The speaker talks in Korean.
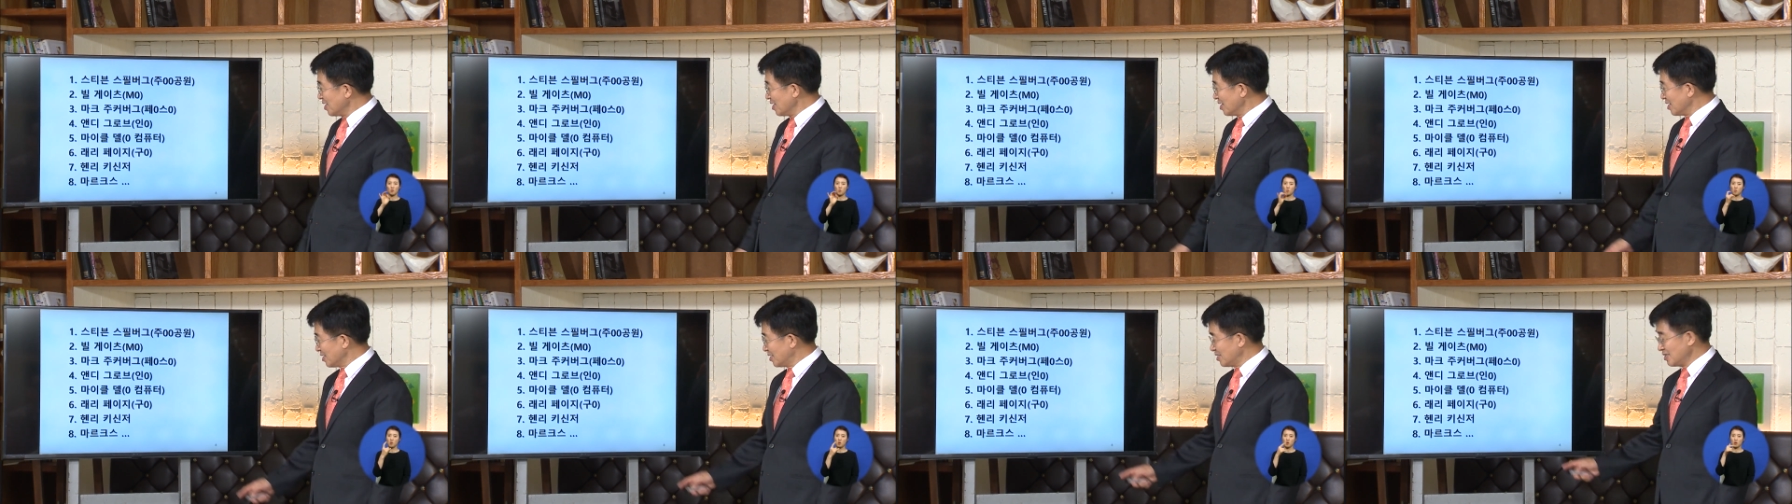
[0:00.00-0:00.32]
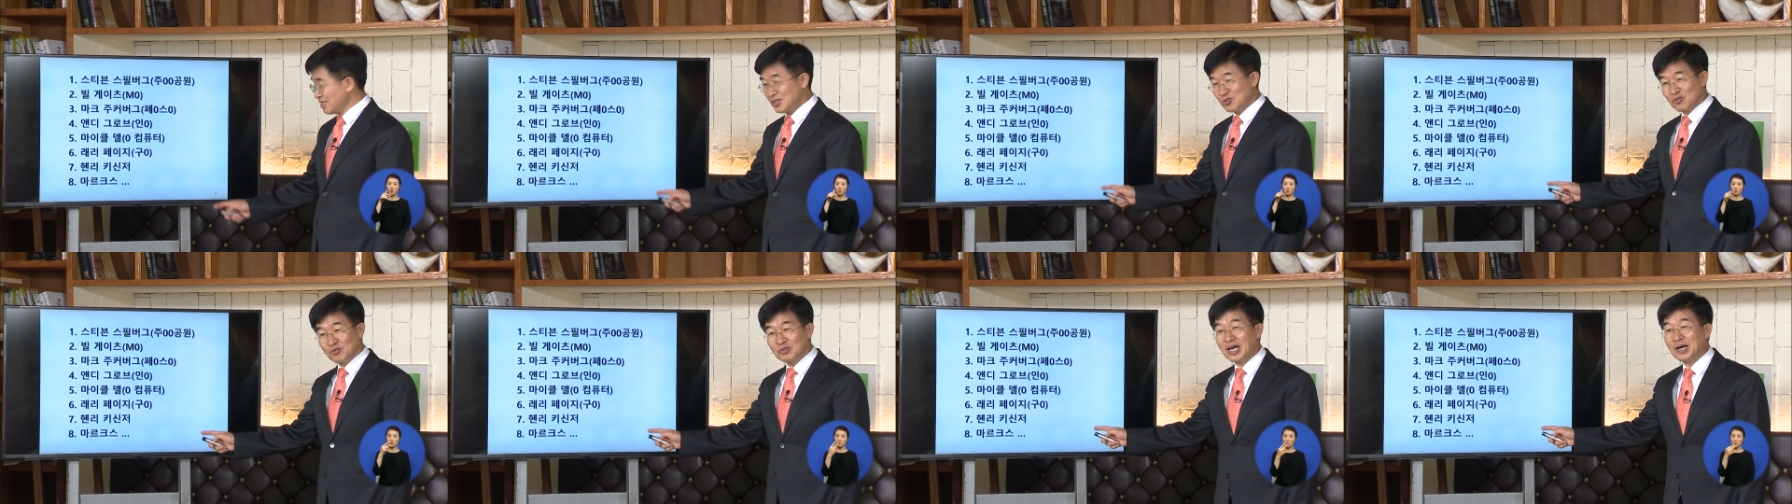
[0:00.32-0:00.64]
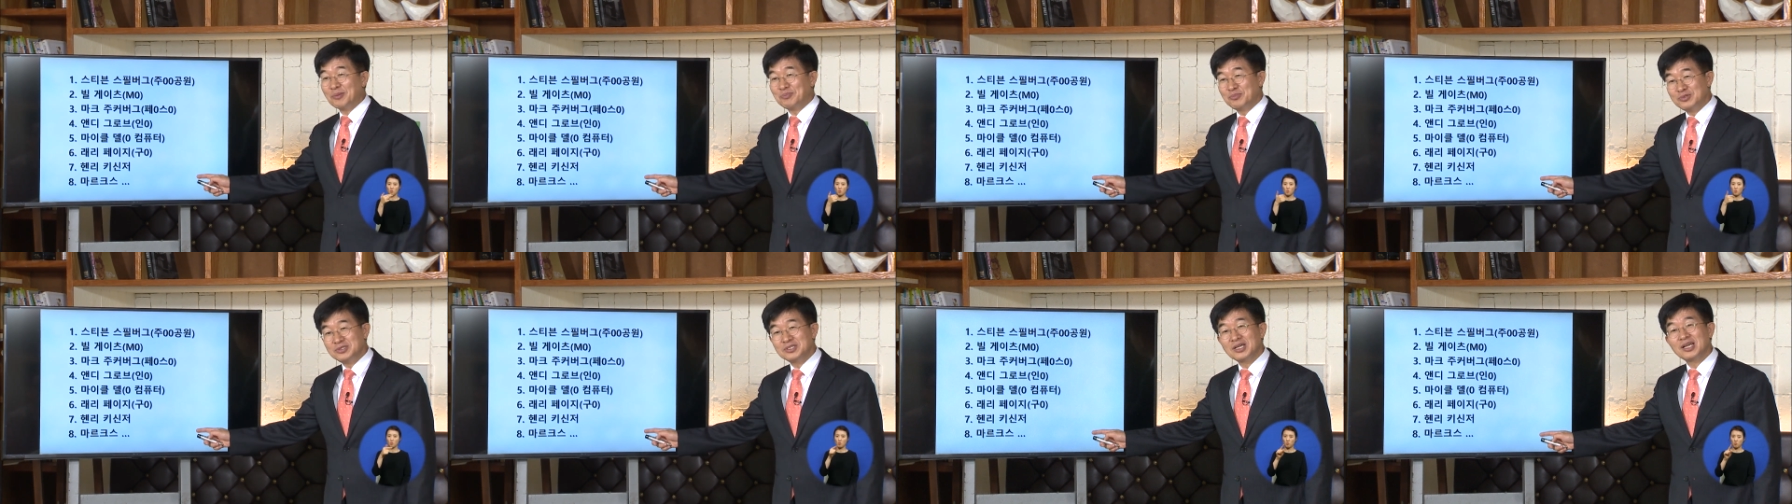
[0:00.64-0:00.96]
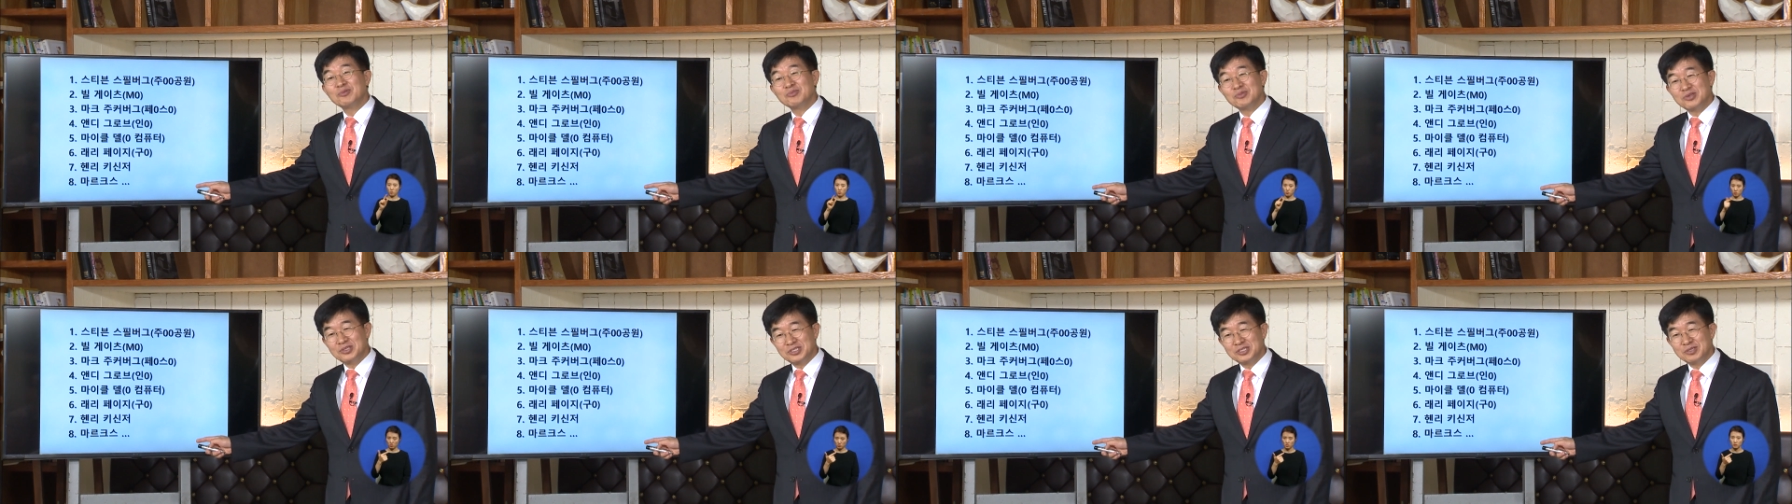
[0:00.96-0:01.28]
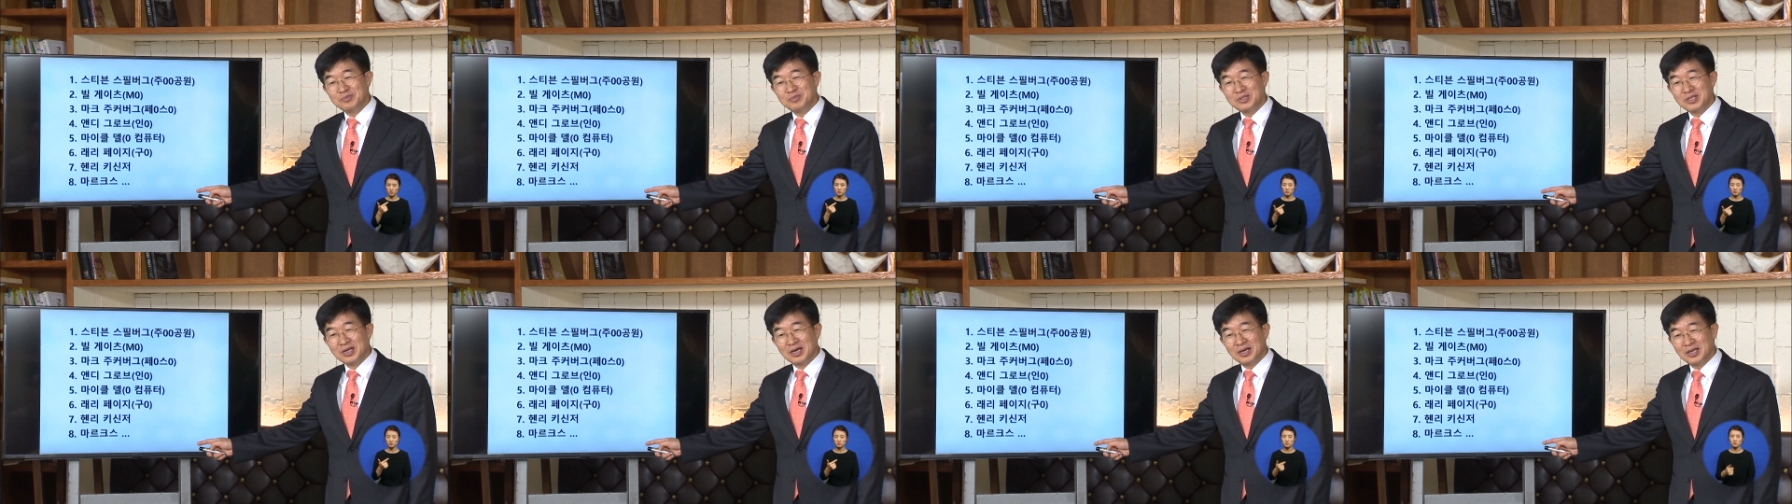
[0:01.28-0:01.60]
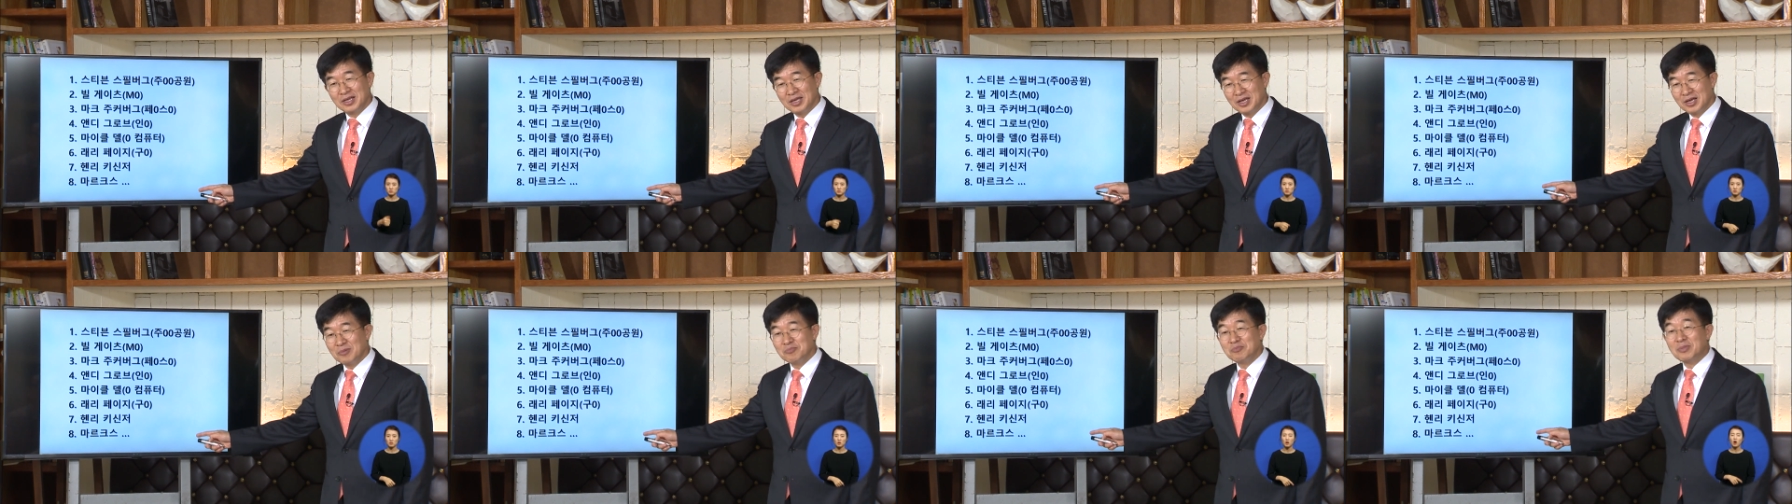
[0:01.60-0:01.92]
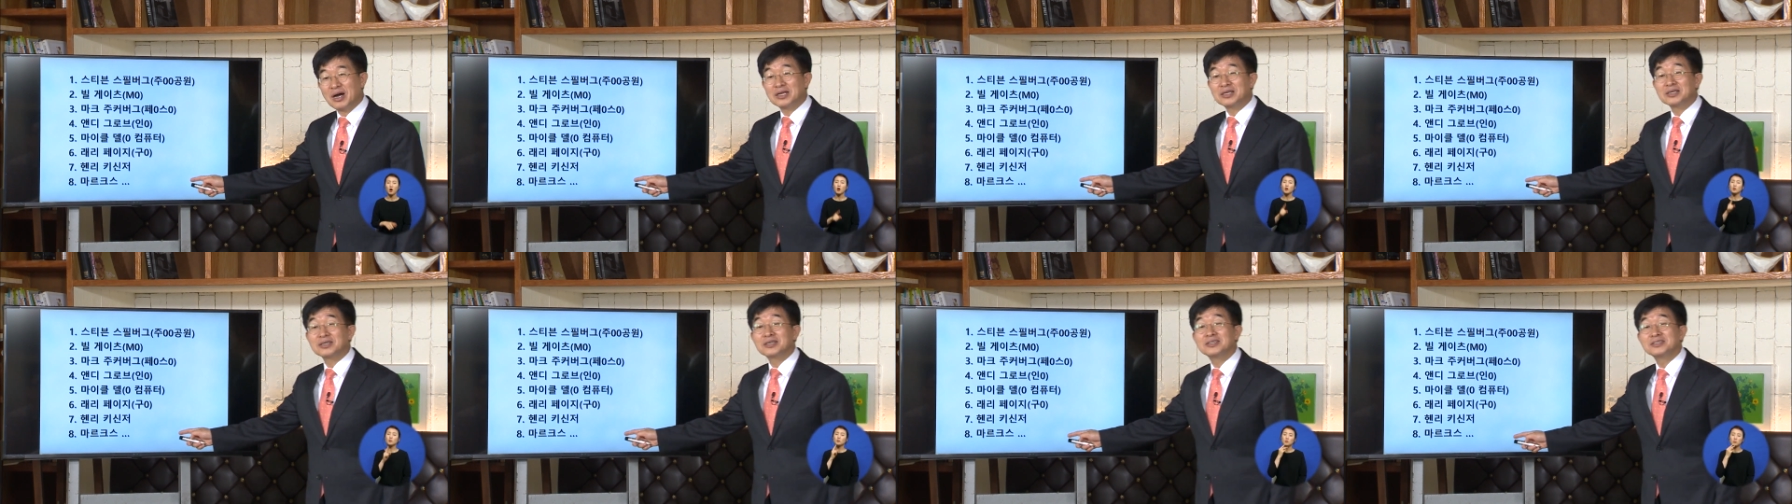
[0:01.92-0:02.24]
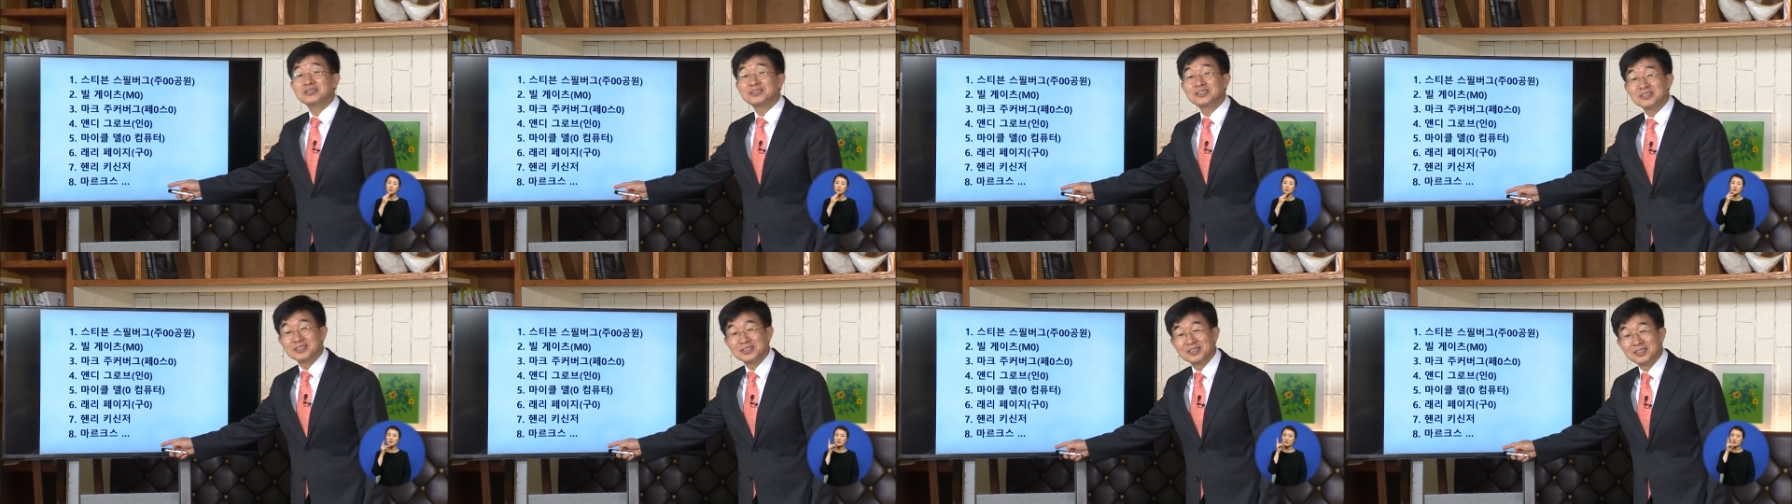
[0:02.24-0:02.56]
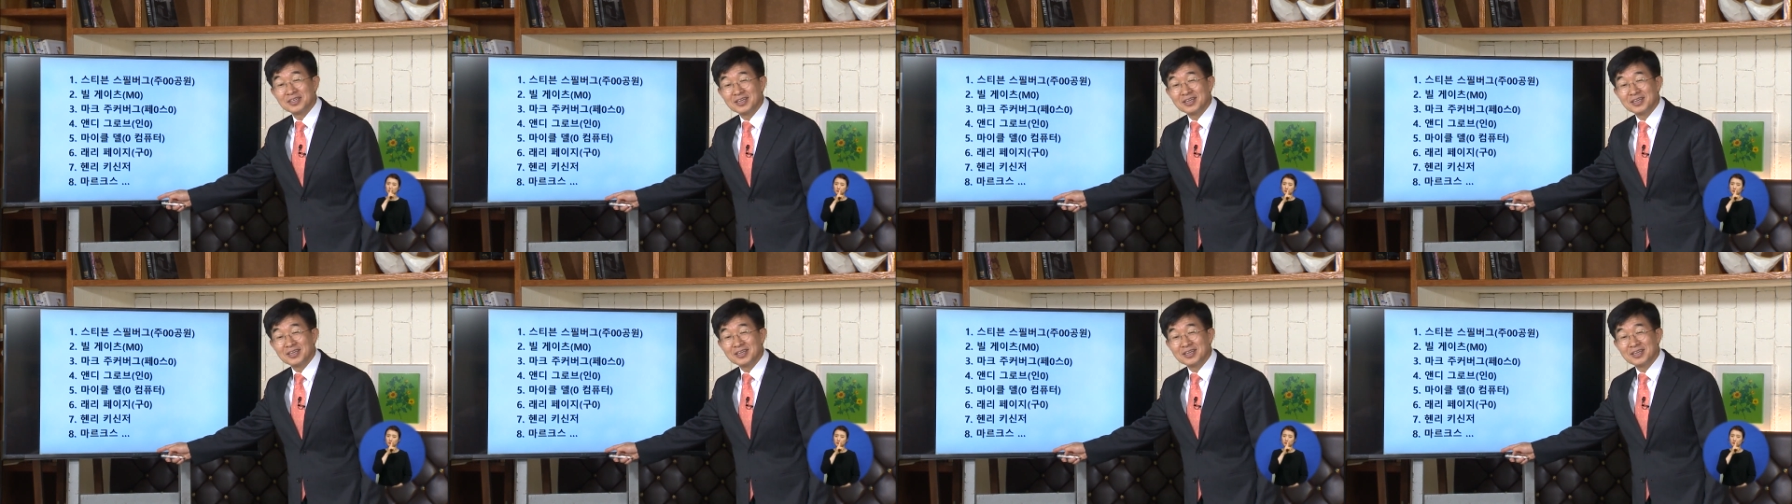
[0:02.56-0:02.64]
그런데 또 나쁜 사람도 있습니다. 마르크스.